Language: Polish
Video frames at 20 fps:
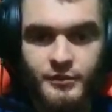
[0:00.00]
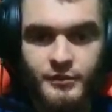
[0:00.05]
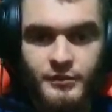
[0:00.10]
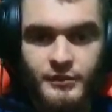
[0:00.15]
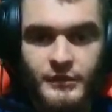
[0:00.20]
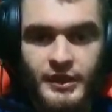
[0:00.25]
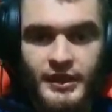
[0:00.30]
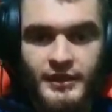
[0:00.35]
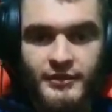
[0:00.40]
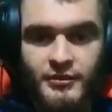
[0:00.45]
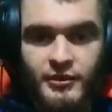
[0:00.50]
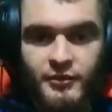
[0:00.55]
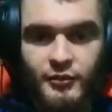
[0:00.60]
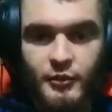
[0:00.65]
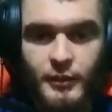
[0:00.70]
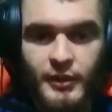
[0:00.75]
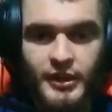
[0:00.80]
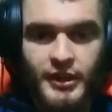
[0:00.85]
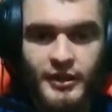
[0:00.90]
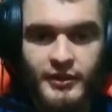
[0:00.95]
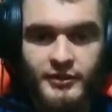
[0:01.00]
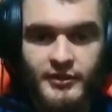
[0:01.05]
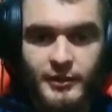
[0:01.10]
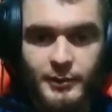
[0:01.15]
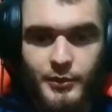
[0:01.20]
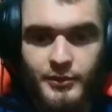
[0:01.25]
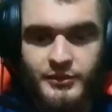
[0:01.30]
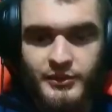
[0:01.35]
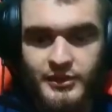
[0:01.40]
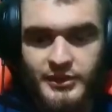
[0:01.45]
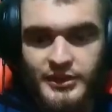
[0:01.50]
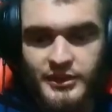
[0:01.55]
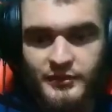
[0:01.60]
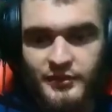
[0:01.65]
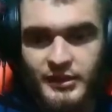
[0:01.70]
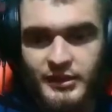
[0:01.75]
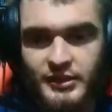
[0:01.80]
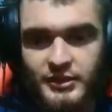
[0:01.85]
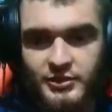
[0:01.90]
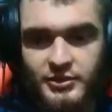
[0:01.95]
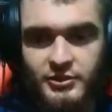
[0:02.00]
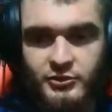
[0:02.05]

Nie jest to wymagająca postać, jak widzisz,